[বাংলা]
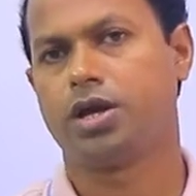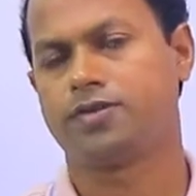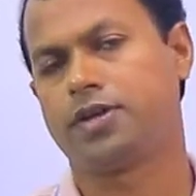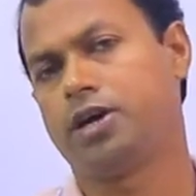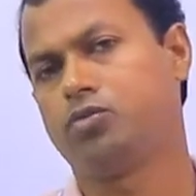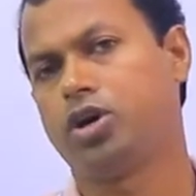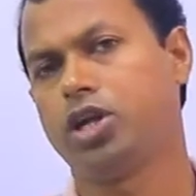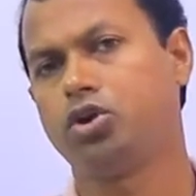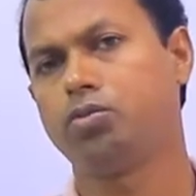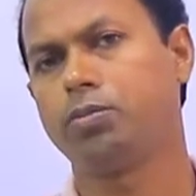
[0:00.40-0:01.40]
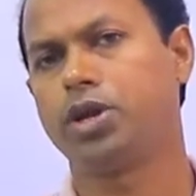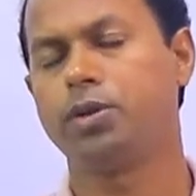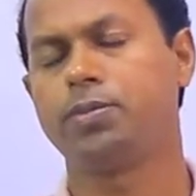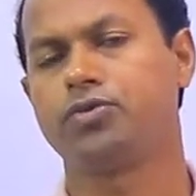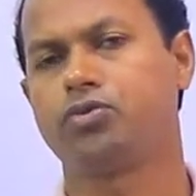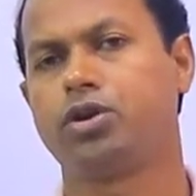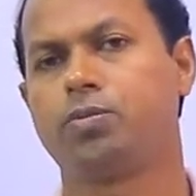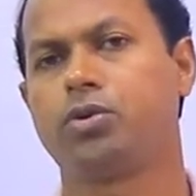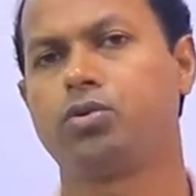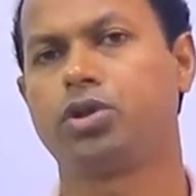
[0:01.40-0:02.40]
আসসালামু আলাইকুম গ্রিন পেন স্কুলের
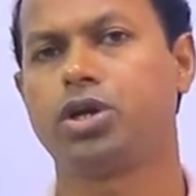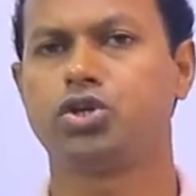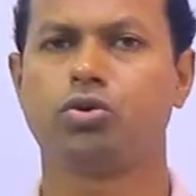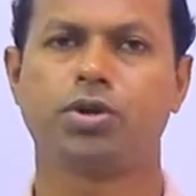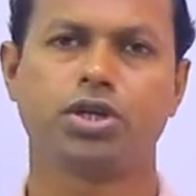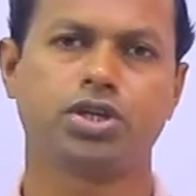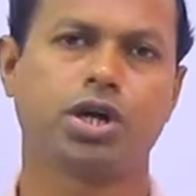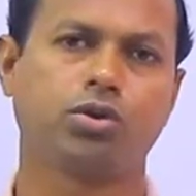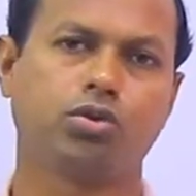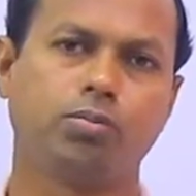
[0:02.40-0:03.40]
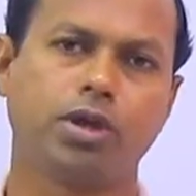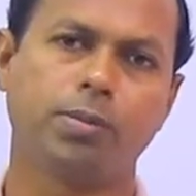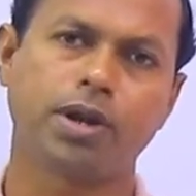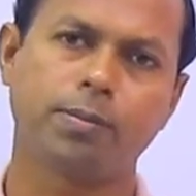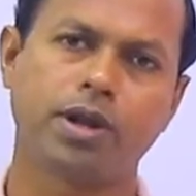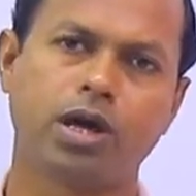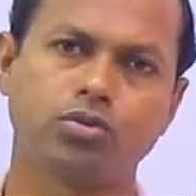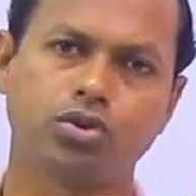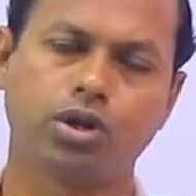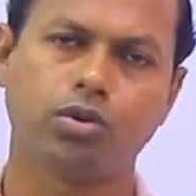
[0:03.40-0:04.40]
পক্ষ থেকে সবাইকে স্বাগতম এবার আমরা
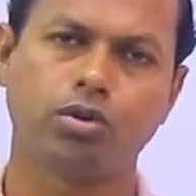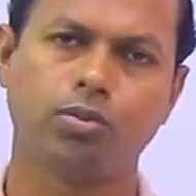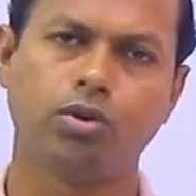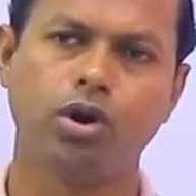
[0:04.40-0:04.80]
আলোচনা করব